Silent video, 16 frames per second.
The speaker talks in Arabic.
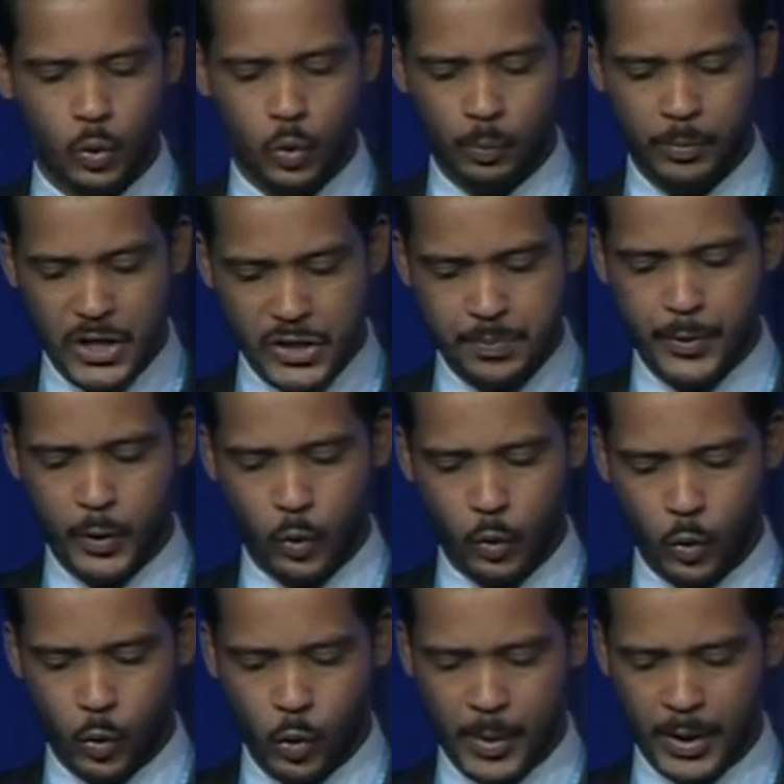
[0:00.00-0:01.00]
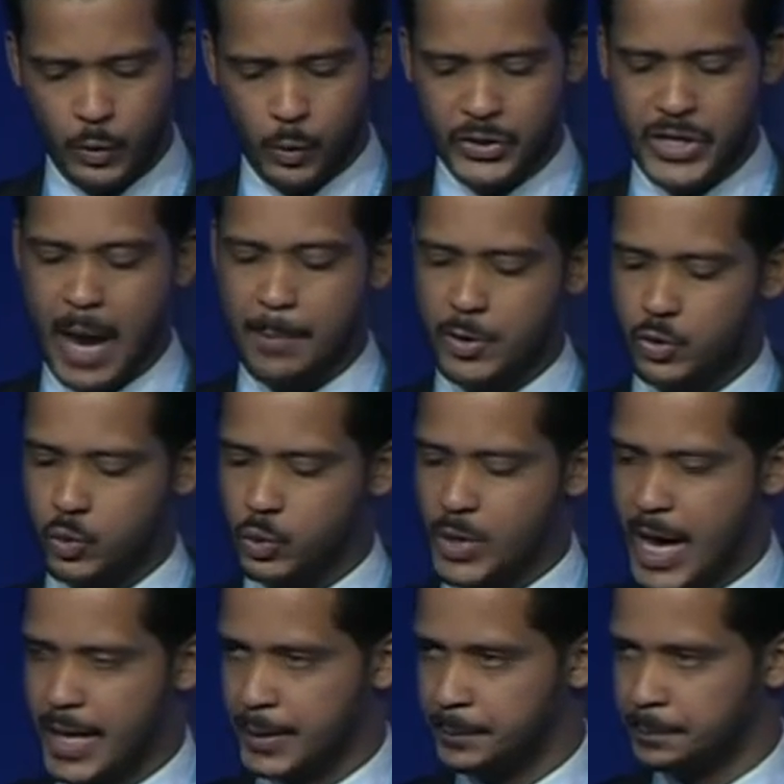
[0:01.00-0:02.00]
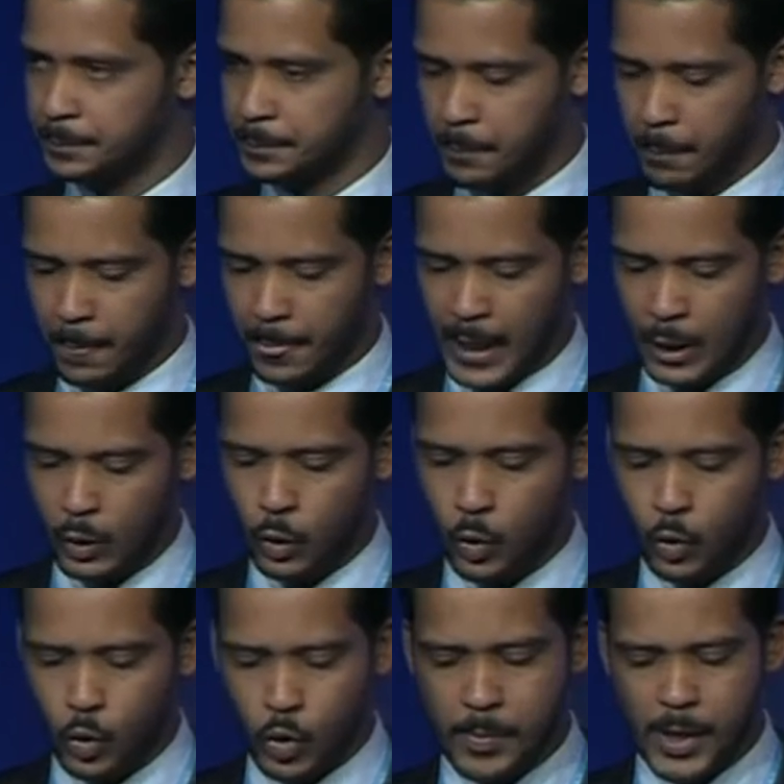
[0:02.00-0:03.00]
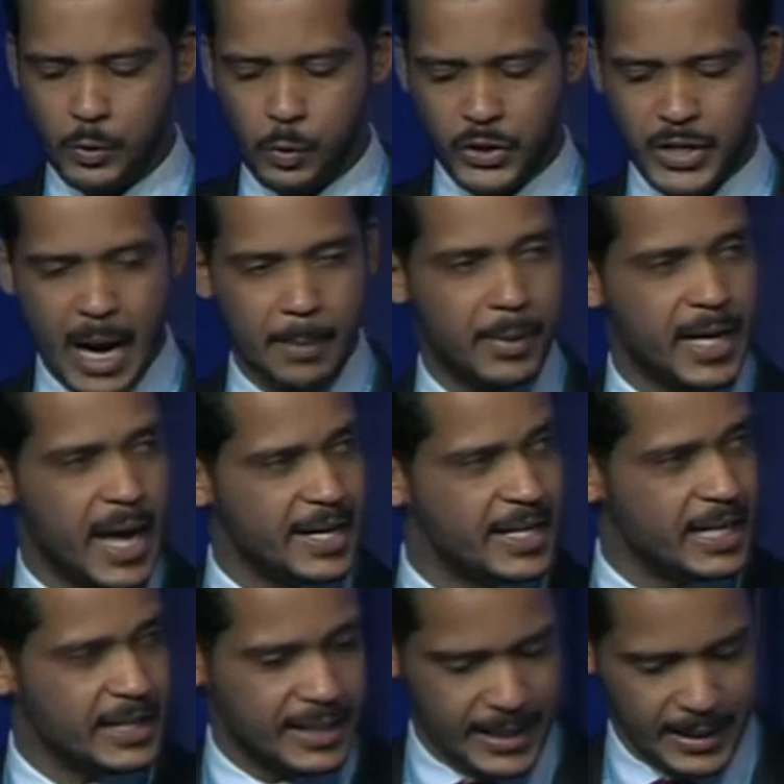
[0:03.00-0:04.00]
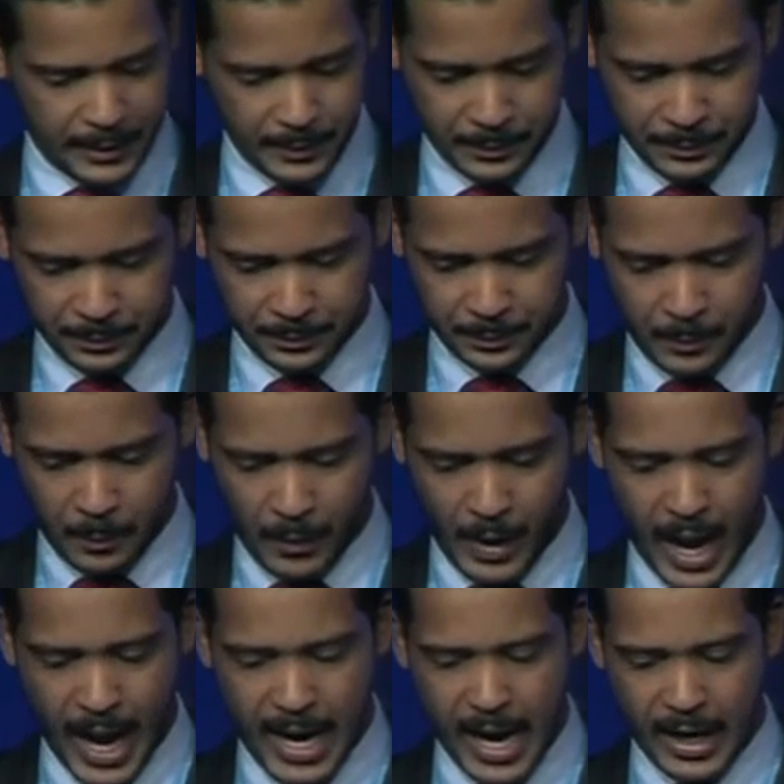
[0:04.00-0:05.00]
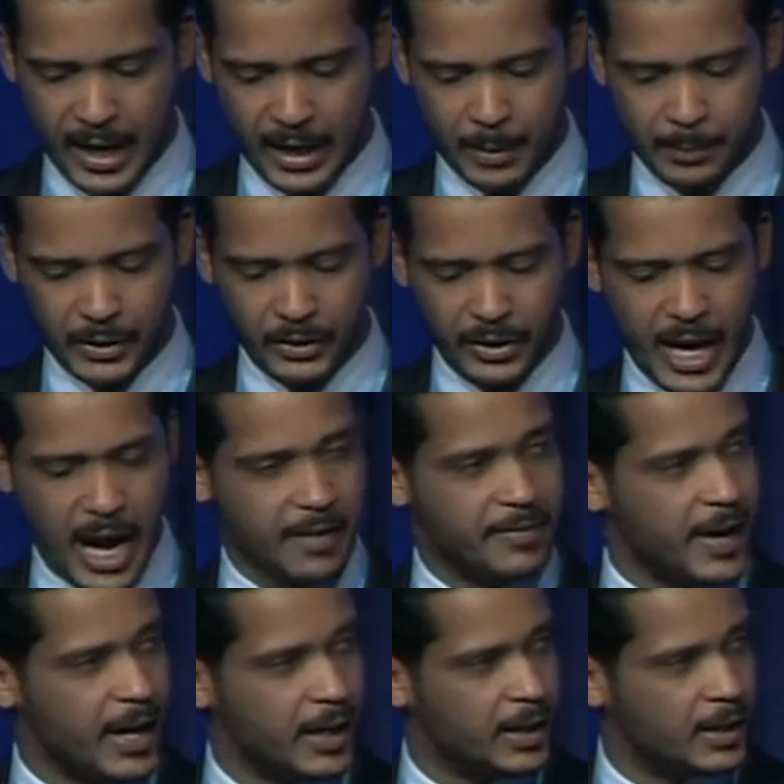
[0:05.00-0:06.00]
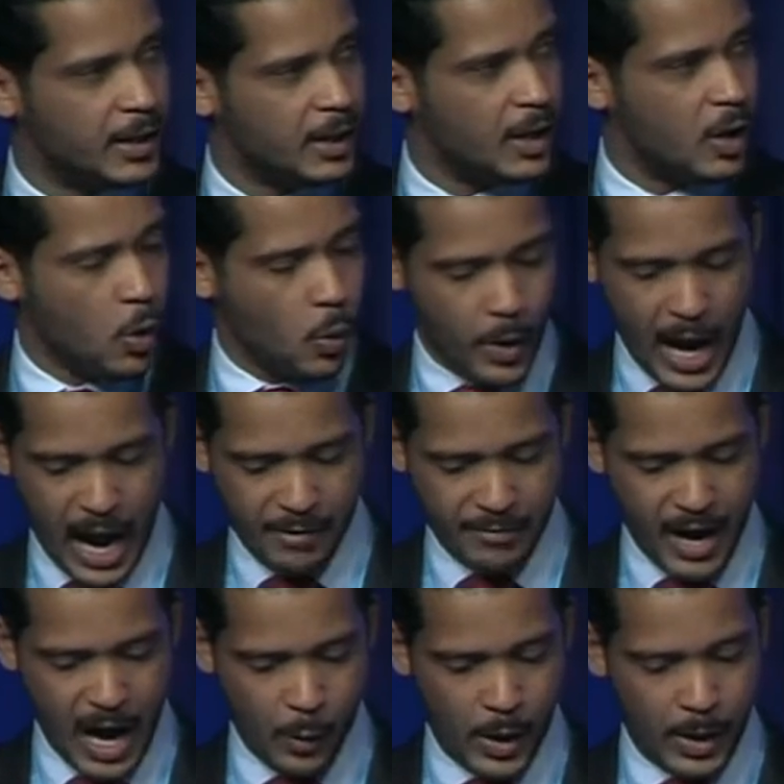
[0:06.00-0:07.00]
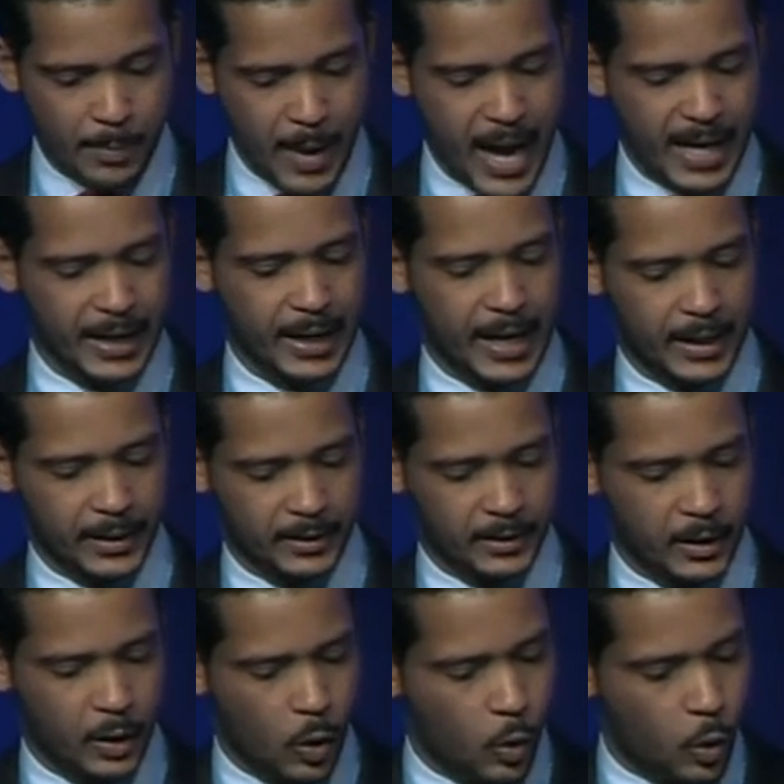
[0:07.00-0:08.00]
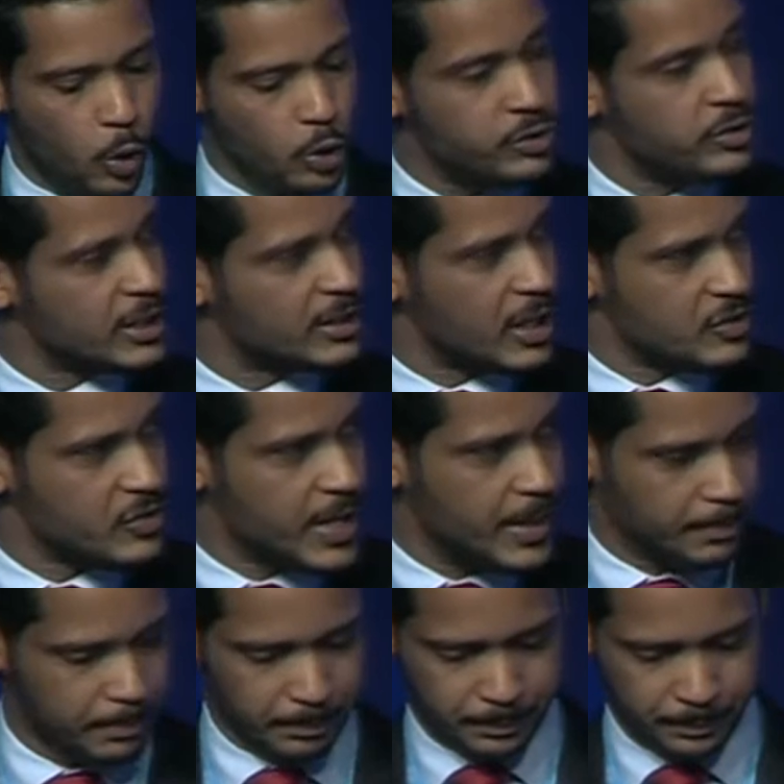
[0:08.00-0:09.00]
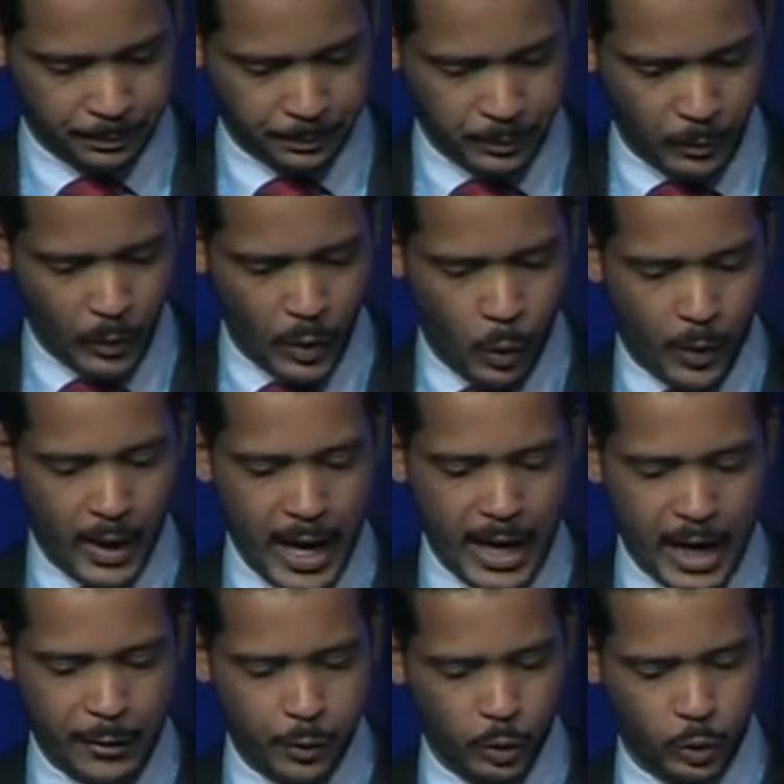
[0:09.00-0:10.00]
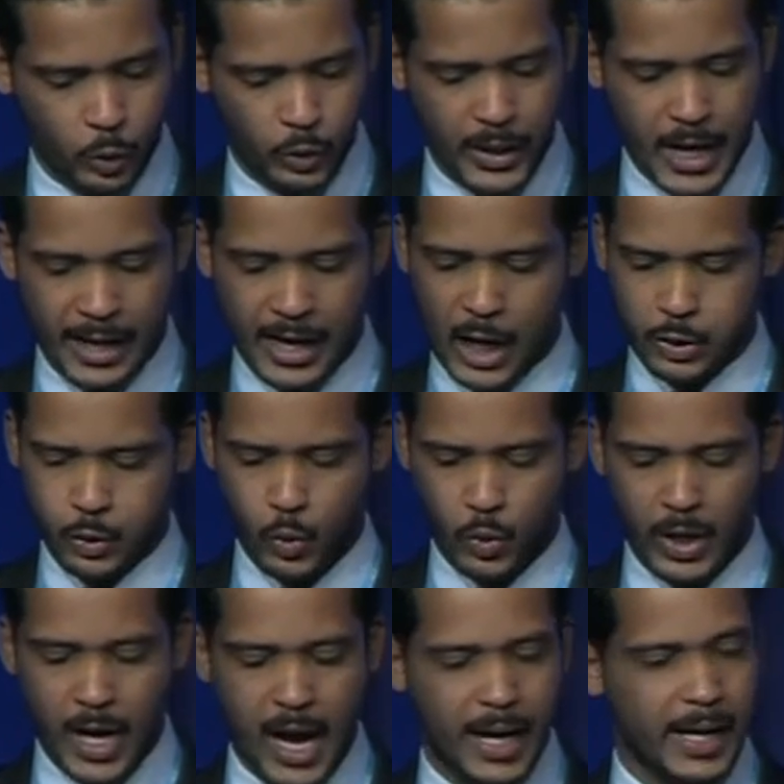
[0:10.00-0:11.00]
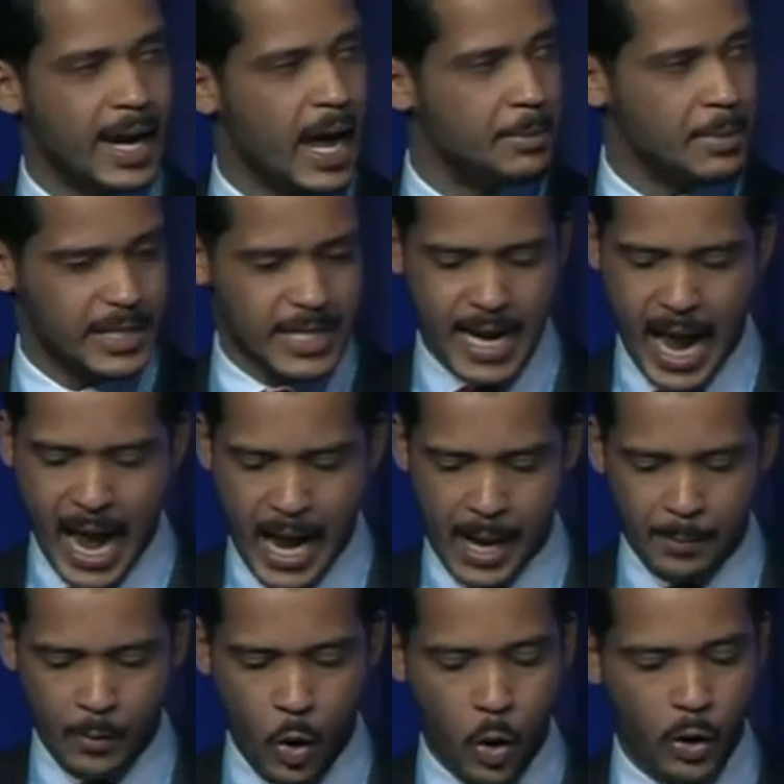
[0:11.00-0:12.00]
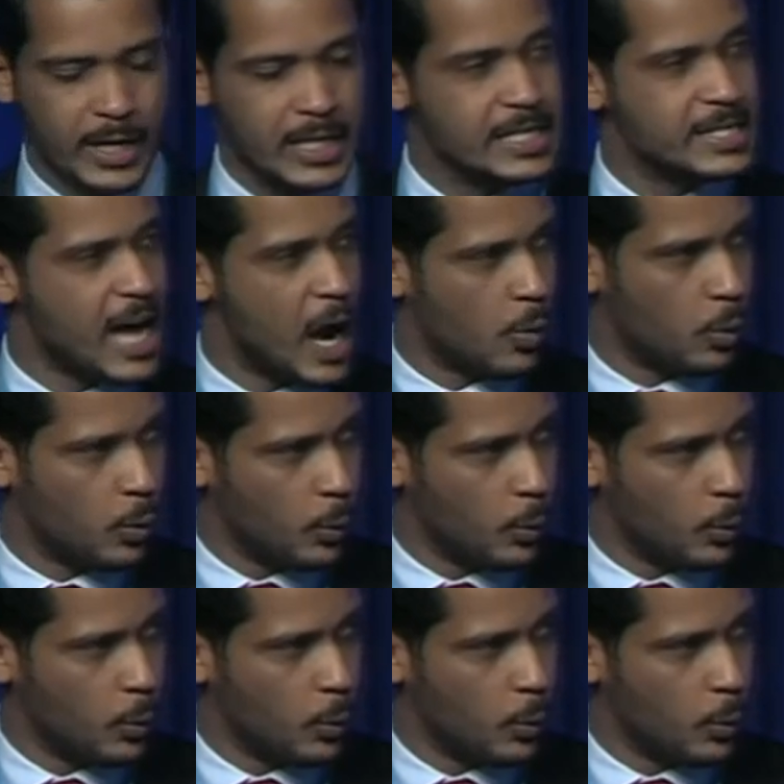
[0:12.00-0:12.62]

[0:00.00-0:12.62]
باسم حكومة وشعب السودان لحكومة وشعب الأرجنتين على كرم الضيافة والحفاوة البالغة وحسن التنظيم ولا يفوتني أن أشكر الأخ الأمين العام هولينزاو